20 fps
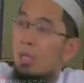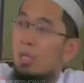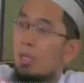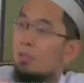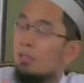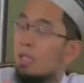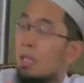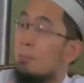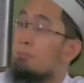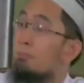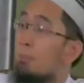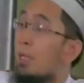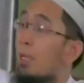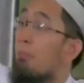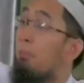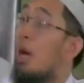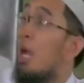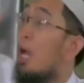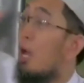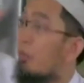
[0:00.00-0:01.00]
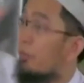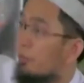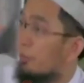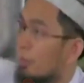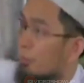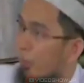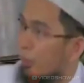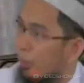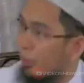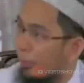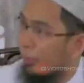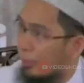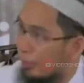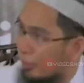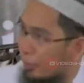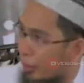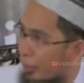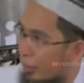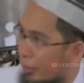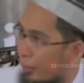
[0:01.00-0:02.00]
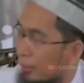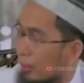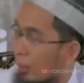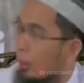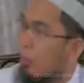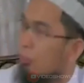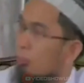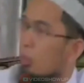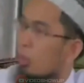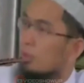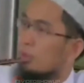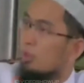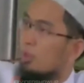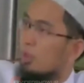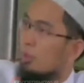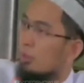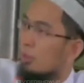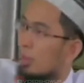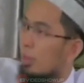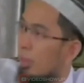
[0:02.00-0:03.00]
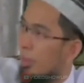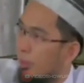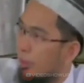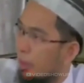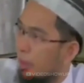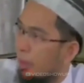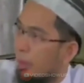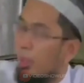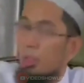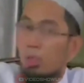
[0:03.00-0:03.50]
Sampai maaf teman-teman sekalian, mukjizatnya ada,